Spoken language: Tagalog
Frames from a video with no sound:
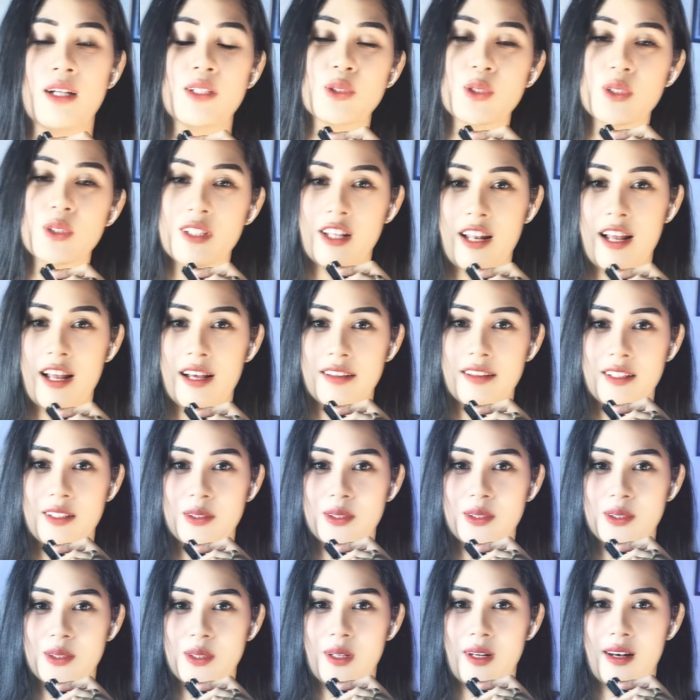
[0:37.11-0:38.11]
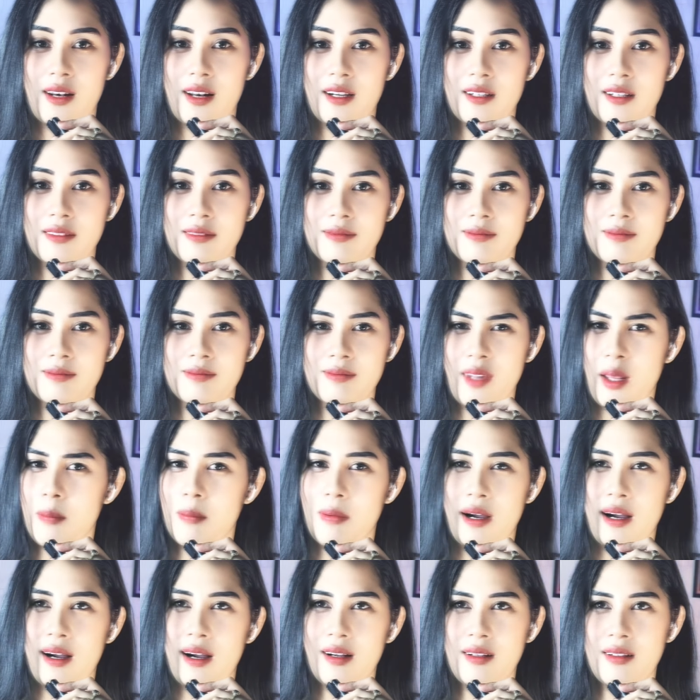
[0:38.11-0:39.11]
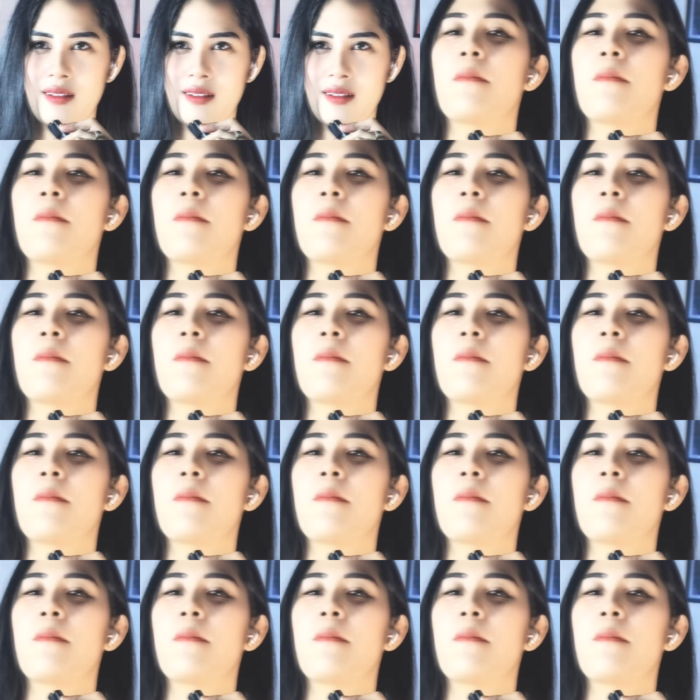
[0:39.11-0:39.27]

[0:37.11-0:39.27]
Sundin lahat ng gusto nila. Di ba?